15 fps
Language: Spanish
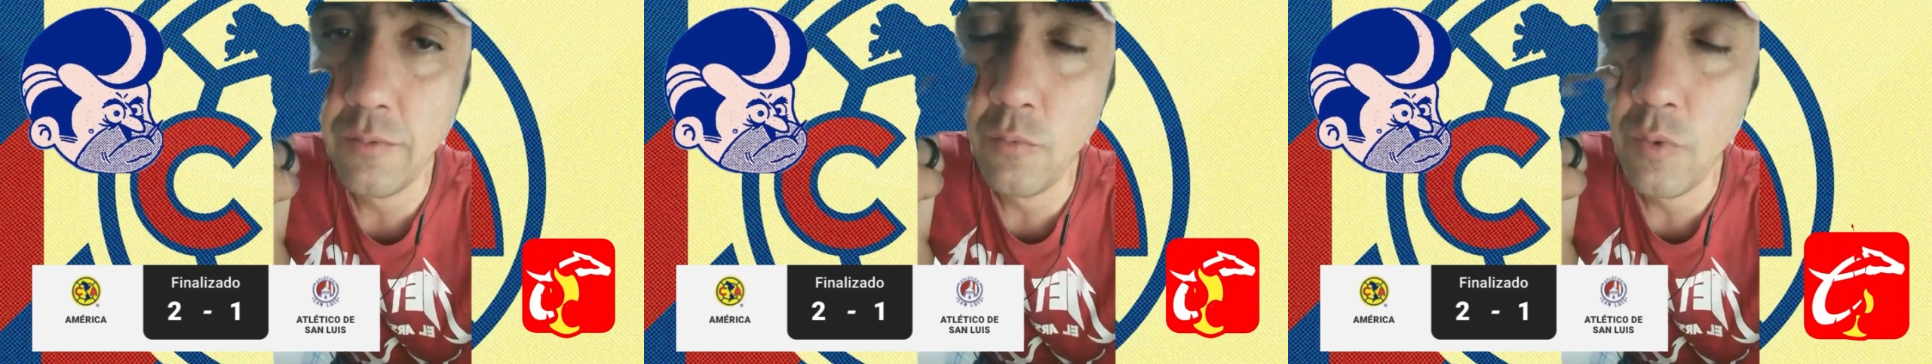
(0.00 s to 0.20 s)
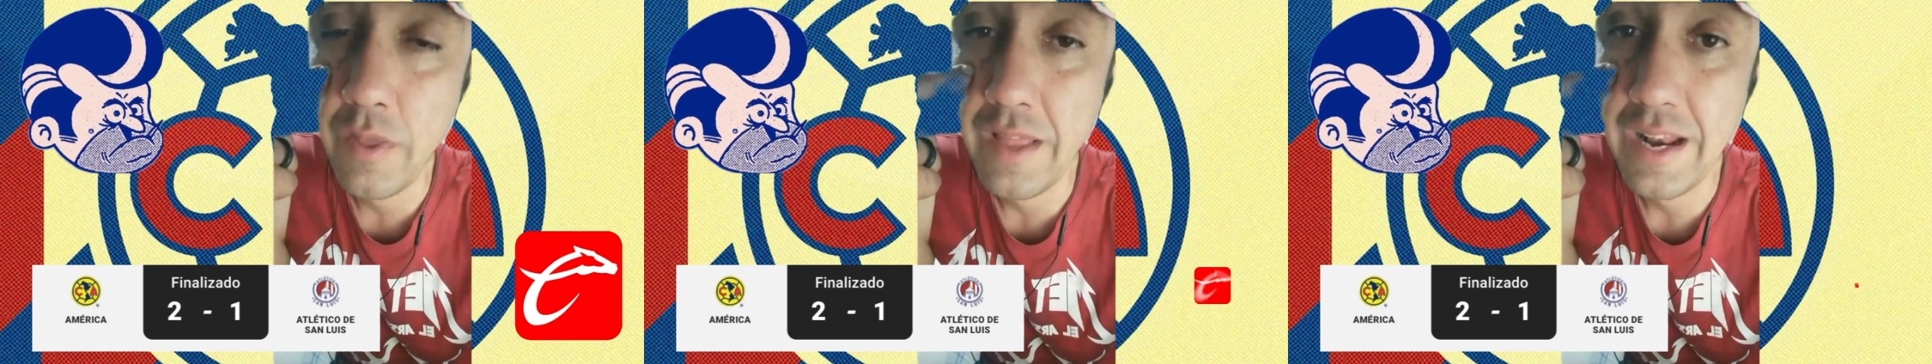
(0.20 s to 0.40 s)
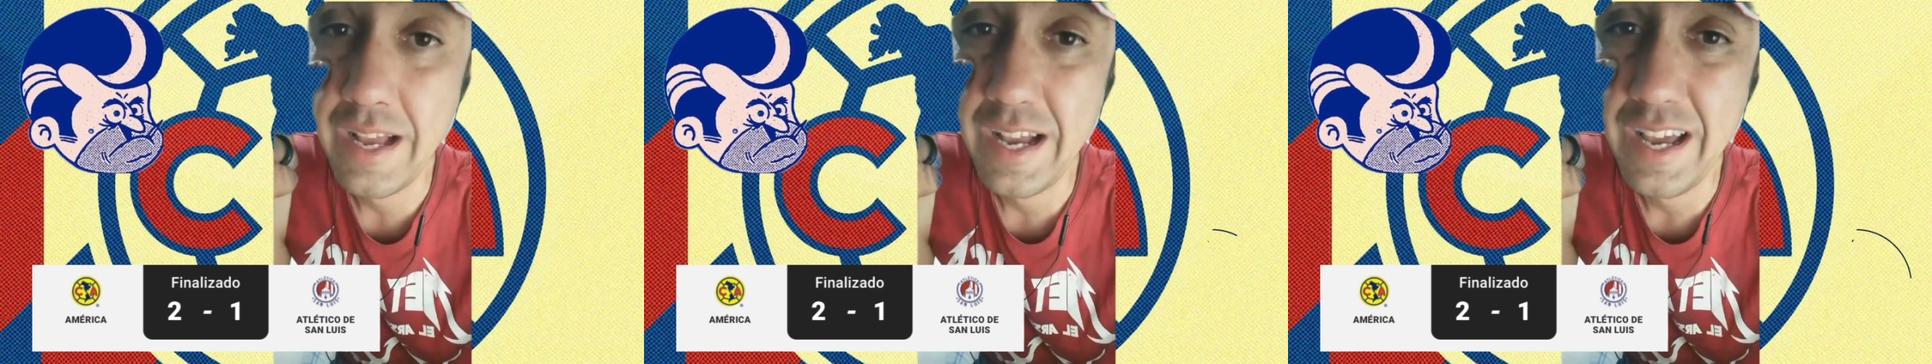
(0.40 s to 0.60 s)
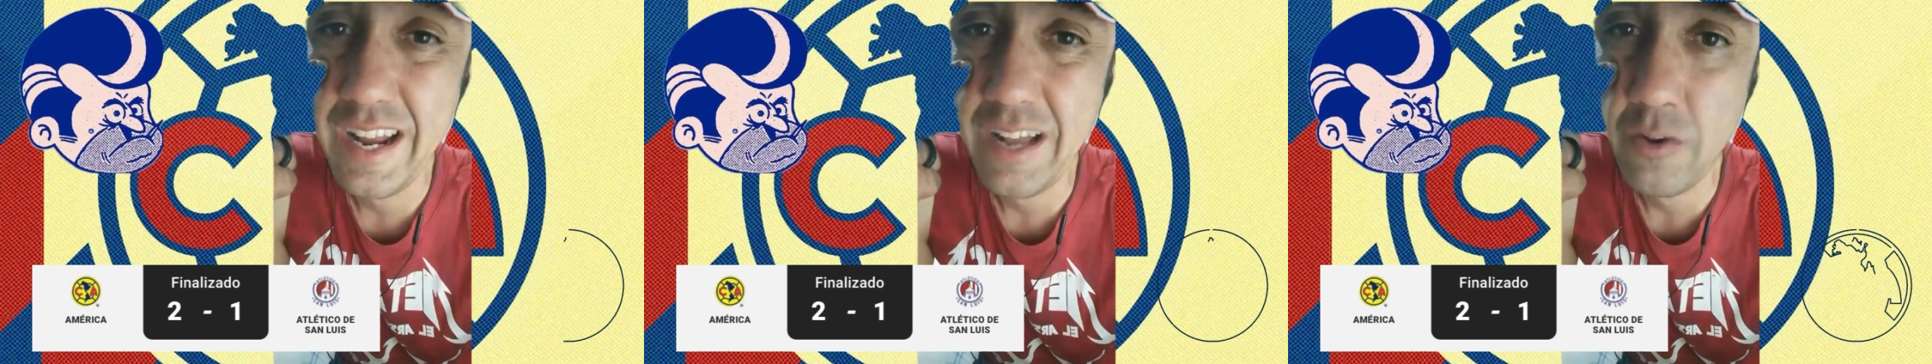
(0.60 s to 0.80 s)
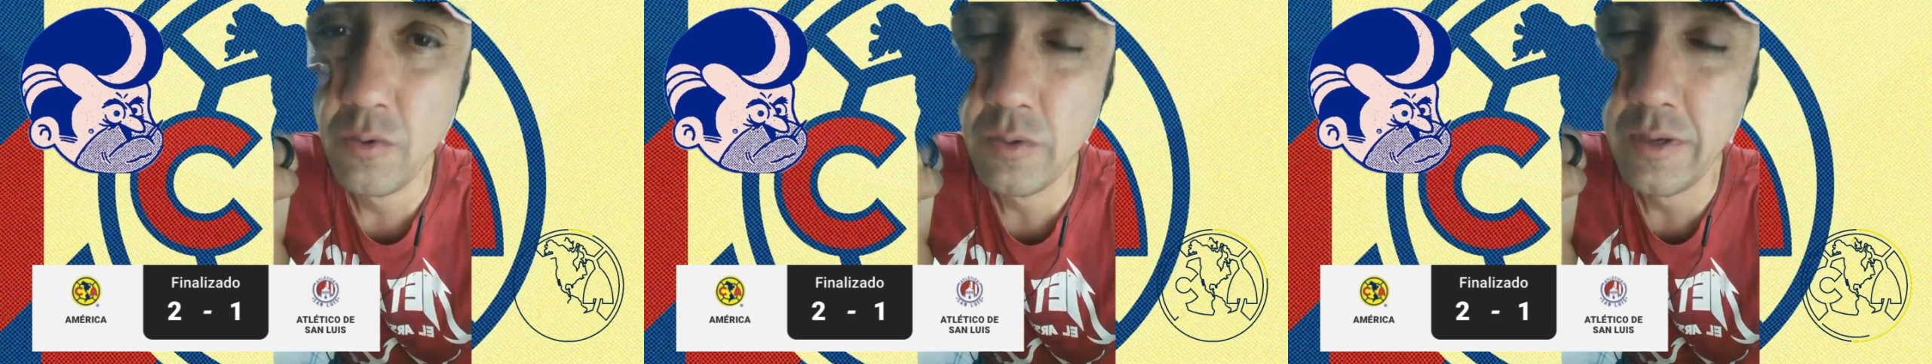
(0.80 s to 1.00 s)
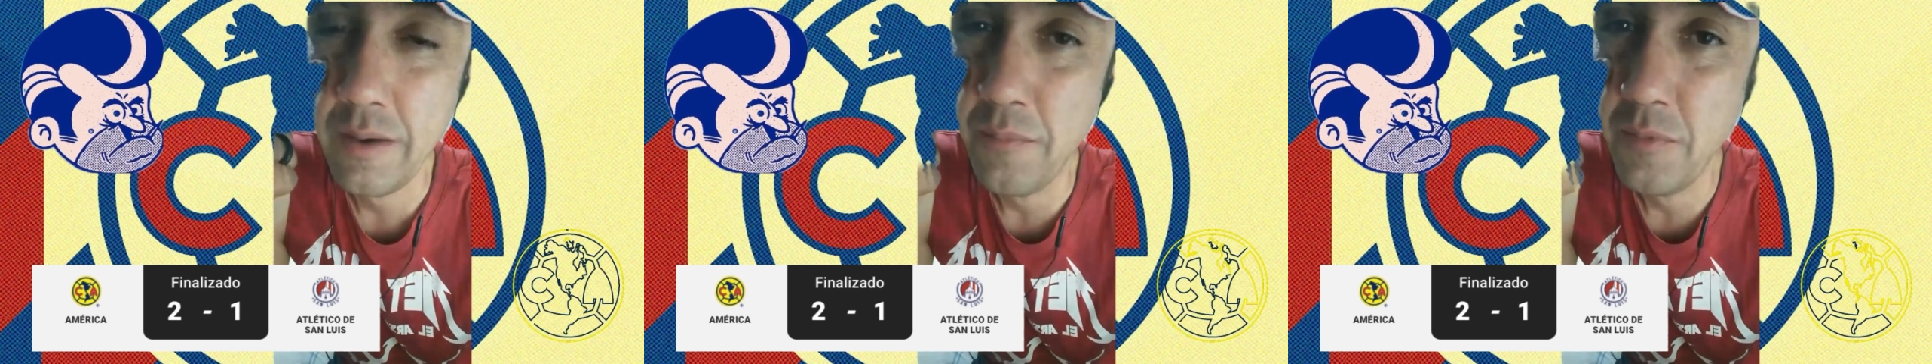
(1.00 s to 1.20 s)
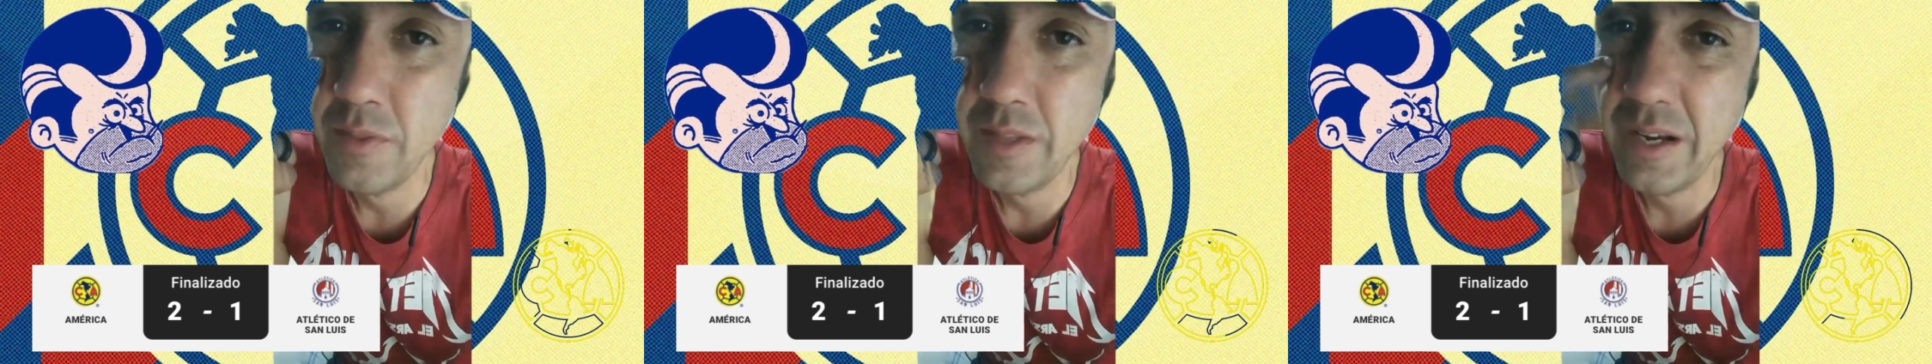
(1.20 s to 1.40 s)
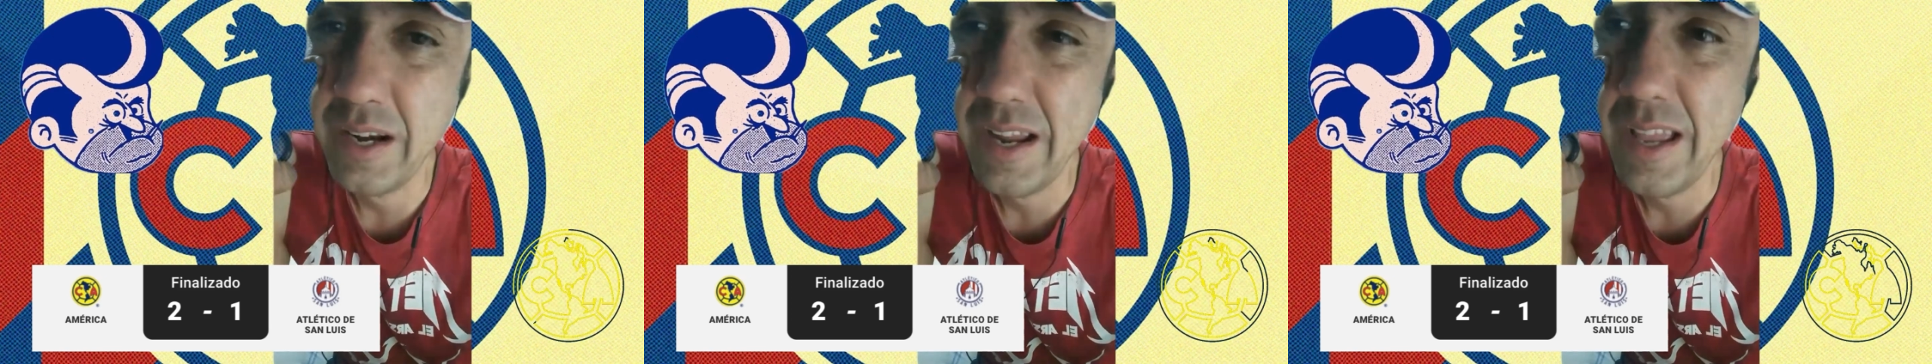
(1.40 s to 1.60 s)
Guadalajara contra el
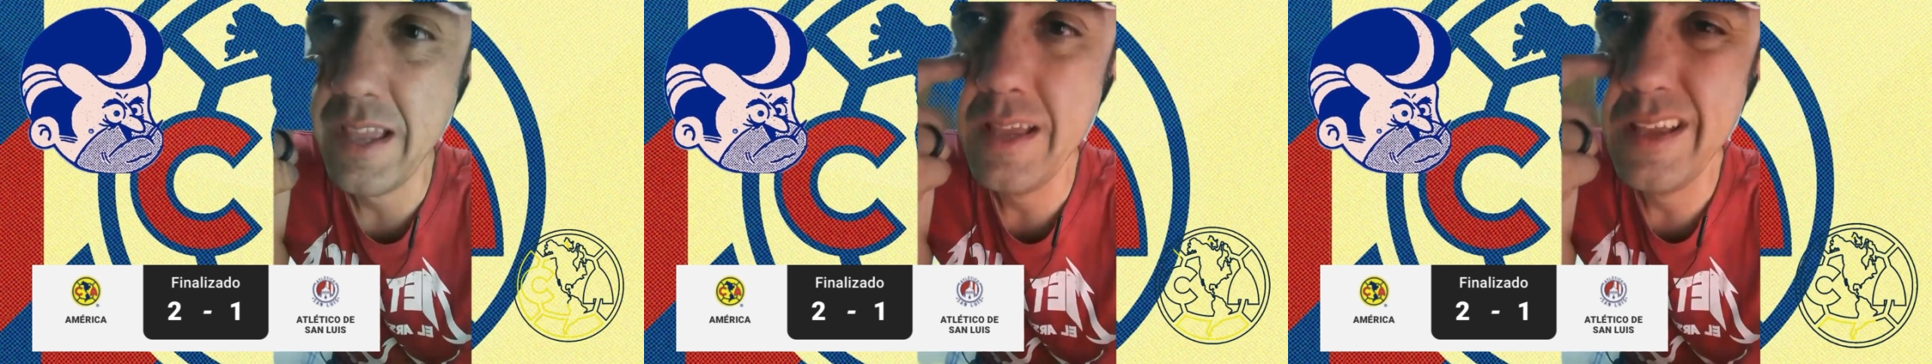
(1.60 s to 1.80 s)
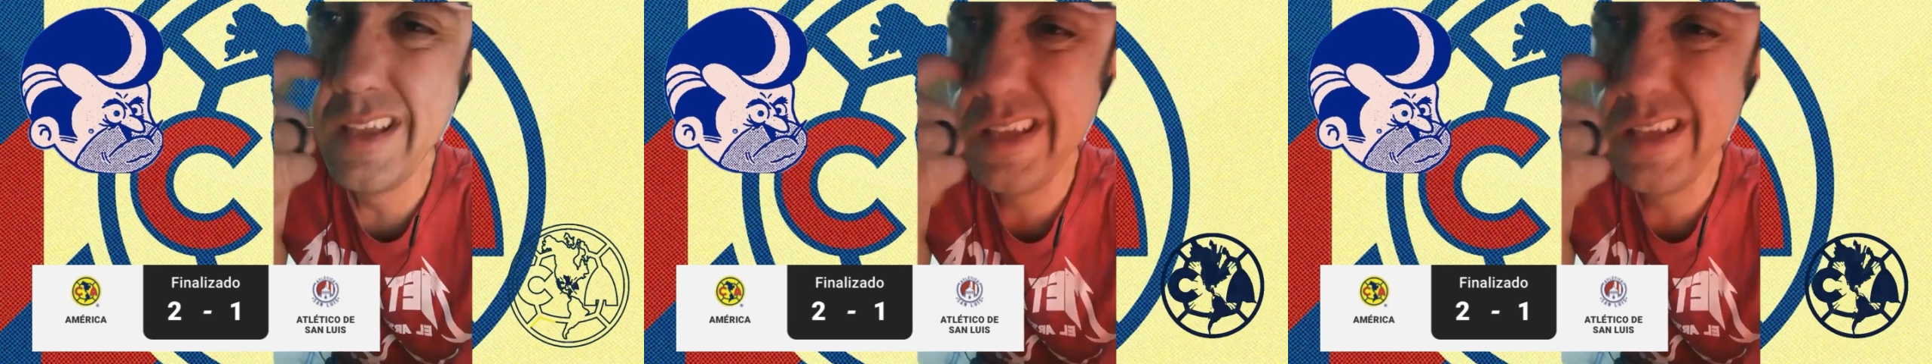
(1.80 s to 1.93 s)
Monterrey,